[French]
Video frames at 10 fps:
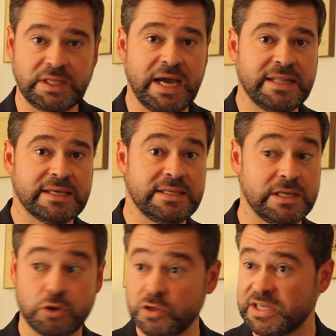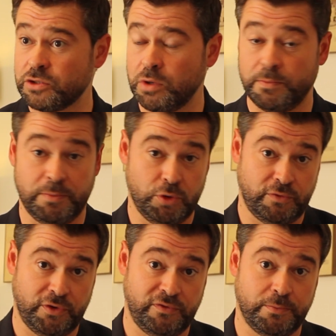à être critique, que ce soit même dans
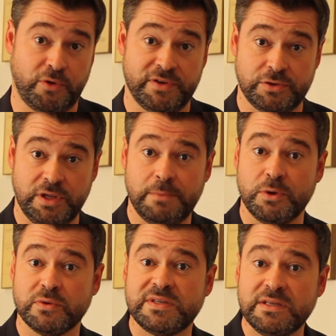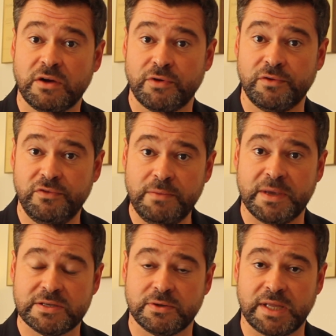votre vie professionnelle, mais aussi dans votre vie
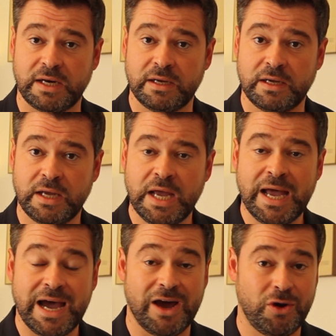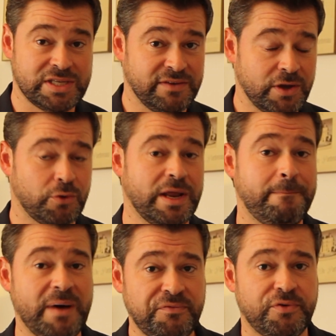personnelle. Alors c'est vrai qu'on n'est
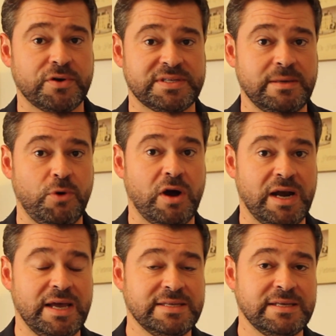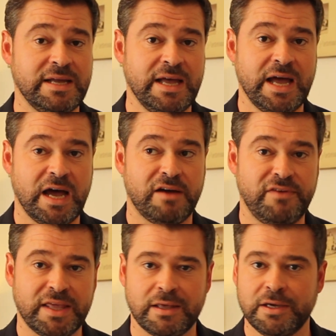pas forcément à l'aise
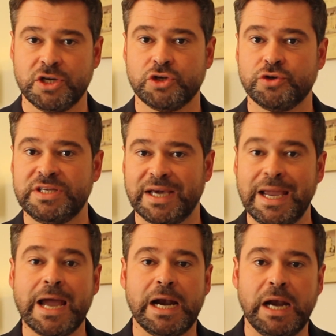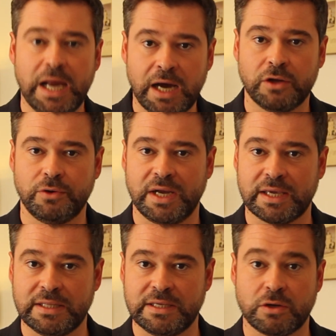avec, je dirais, l'art de la
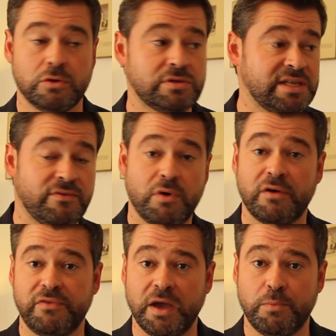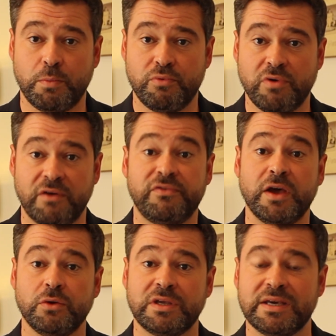critique, le savoir-faire pour pouvoir
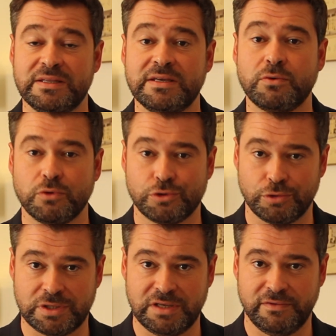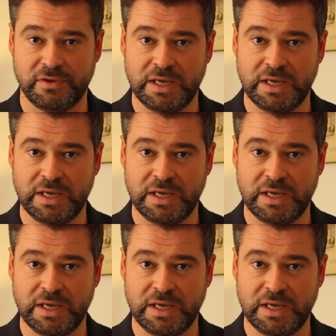faire une critique constructive.